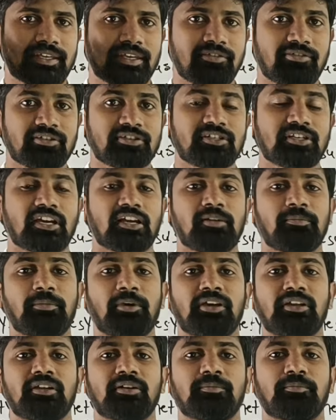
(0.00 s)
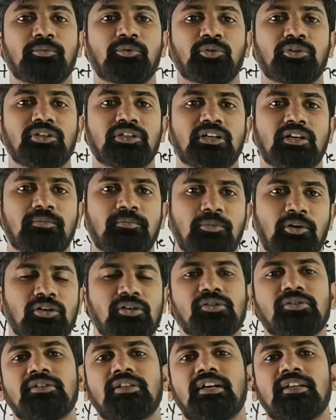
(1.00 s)
ఈ విషయాలపైన పూర్తిగా
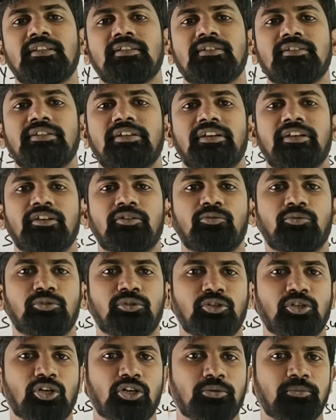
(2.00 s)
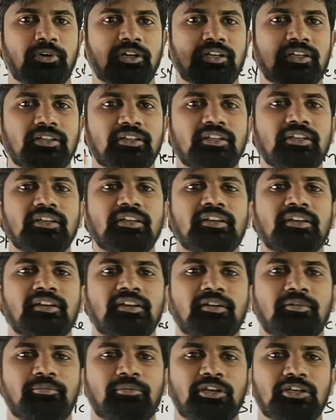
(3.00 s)
పట్టు సాధిస్తే ఉద్యోగం అనేది
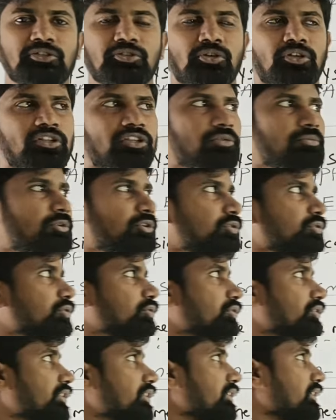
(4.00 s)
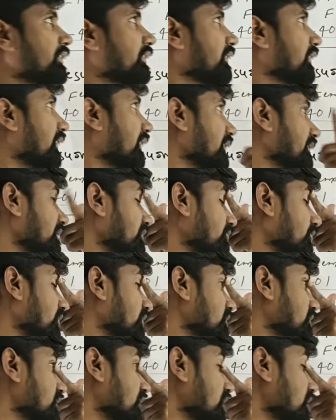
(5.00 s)
మీ సొంతమవుతుంది అయితే
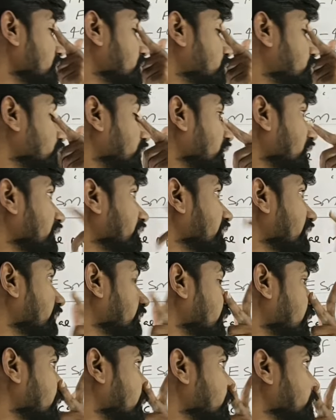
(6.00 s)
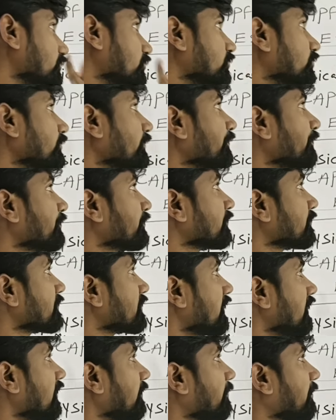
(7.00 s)
ఒక్కసారి చూడండి వివరాలు
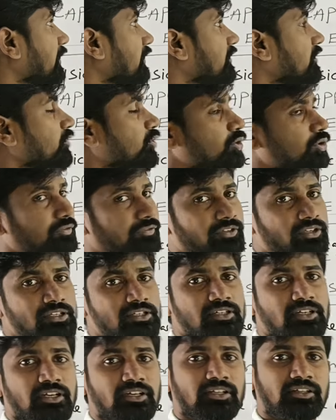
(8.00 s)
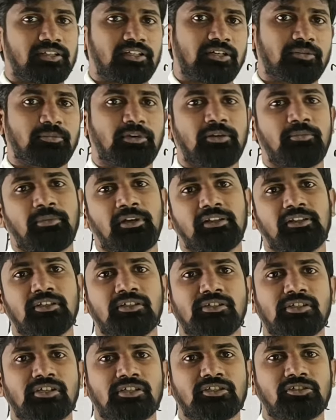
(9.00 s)
చాలా పెద్ద నోటిఫికేషన్ అనేది దీన్ని మనం
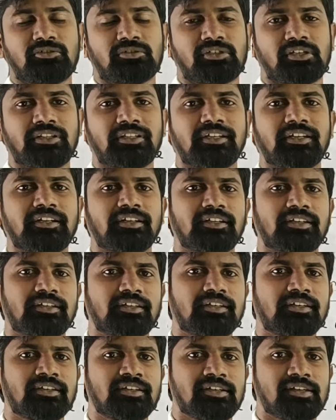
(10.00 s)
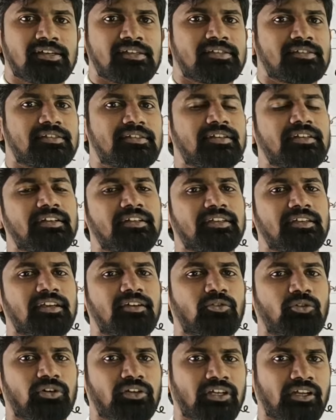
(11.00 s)
అర్థం చేసుకోవచ్చు ఎందుకంటే జీడీఏ
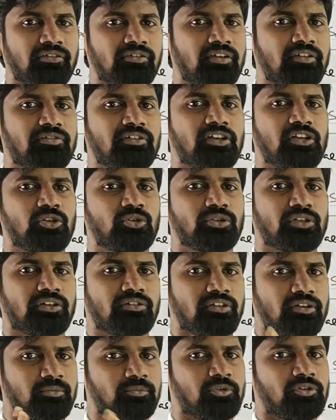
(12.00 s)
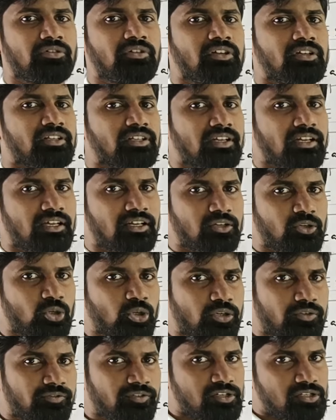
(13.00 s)
ఒక ఇరవై వేలు ఇరవై మూడు వేలు ఇలా
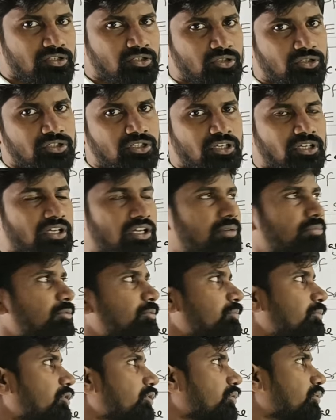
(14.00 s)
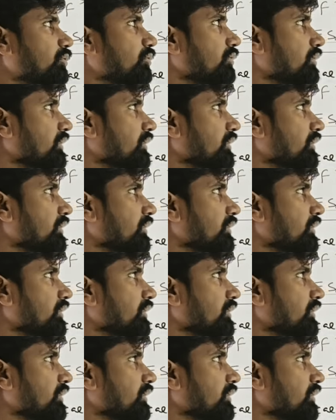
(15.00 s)
నోటిఫికేషన్ వచ్చే క్రమంలో